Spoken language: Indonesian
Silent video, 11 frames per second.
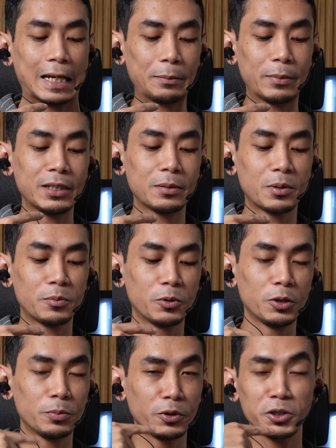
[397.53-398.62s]
dekat banget sama
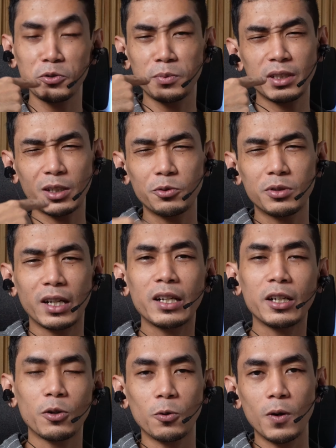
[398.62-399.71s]
mulut mungkin cuma satu jari
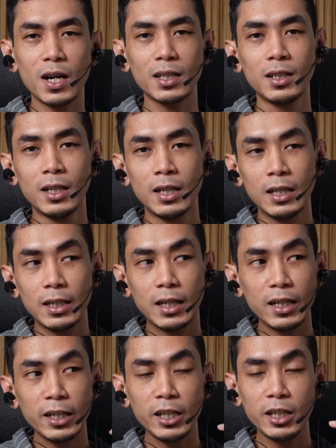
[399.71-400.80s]
doang
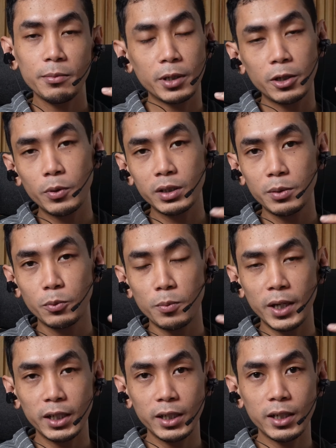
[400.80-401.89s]
dan ini by the way si boom
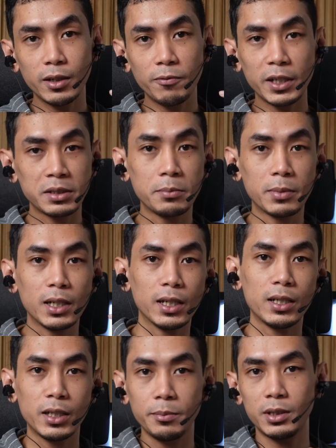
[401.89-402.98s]
mic-nya fleksibel
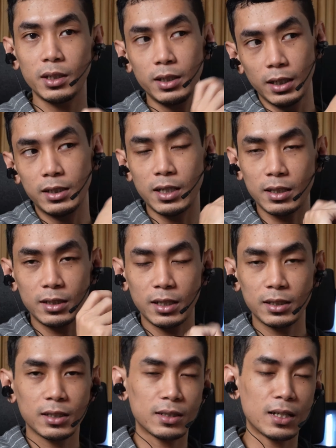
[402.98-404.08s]
ya dia bisa di adjust
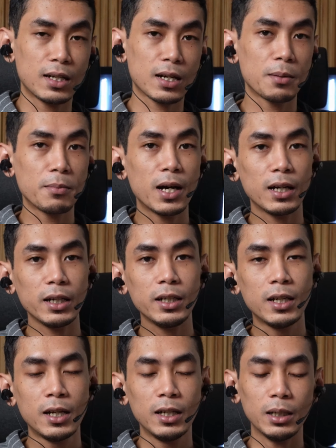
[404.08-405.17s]
adjust ke sana kemari
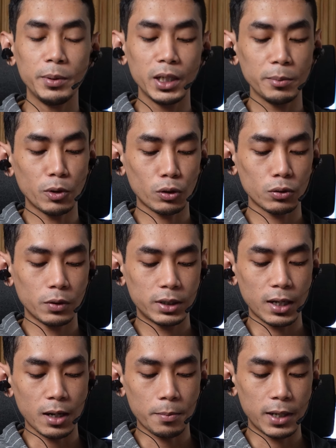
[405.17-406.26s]
tapi ini menurut gue
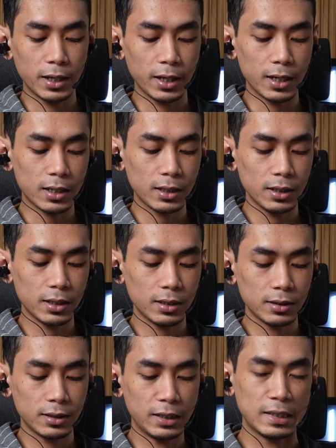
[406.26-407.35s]
jarak paling enaknya
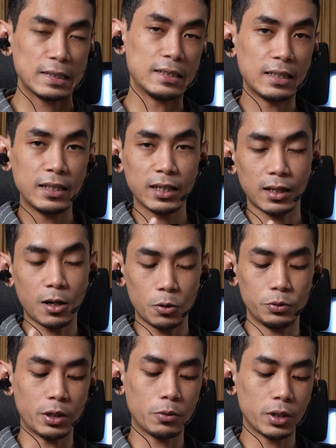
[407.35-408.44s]
segini sih jadi nggak terlalu
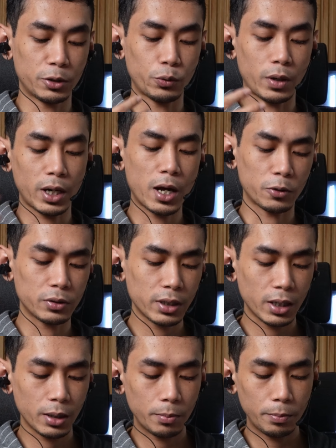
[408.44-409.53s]
jauh dan suaranya
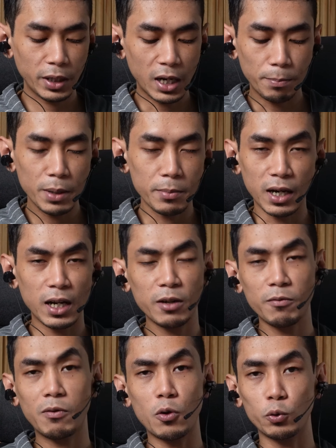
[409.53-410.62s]
harusnya pick up-nya bakalan
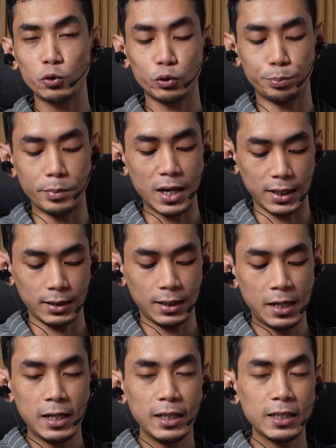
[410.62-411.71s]
fokus banget
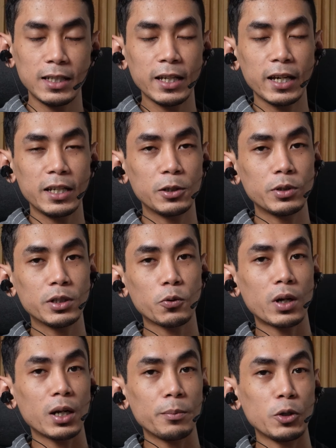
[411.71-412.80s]
ya jadi kayak gitu aja
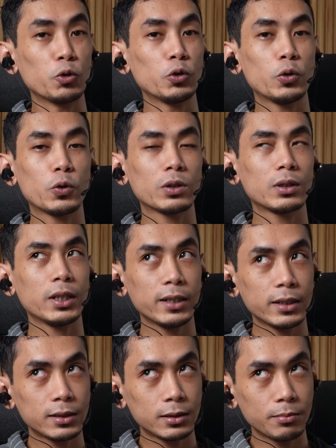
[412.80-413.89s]
kurang lebih untuk
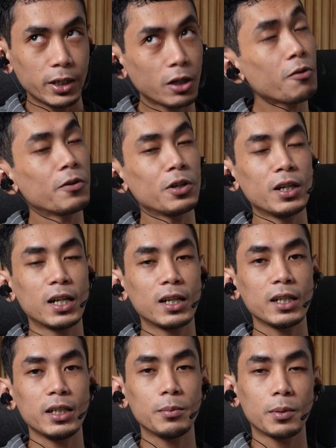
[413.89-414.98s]
tes mikrofon
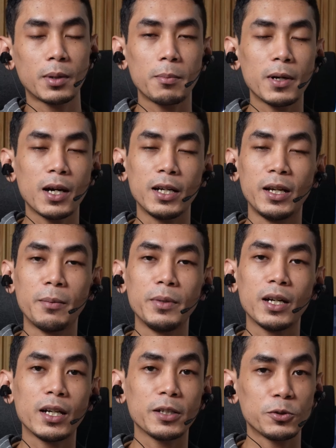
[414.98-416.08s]
dari beberapa
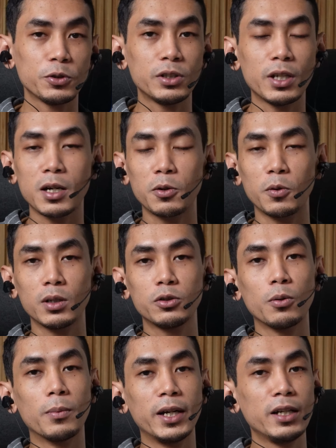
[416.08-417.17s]
IM-nya Rexus yang gue
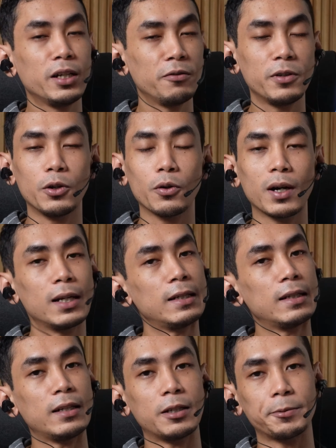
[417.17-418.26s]
cobain di video kali
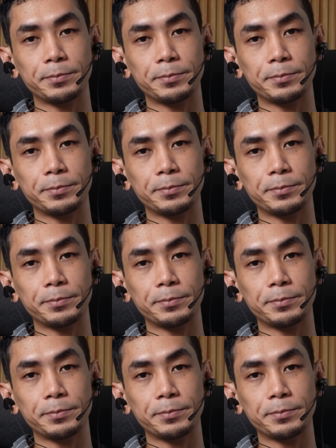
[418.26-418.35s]
ini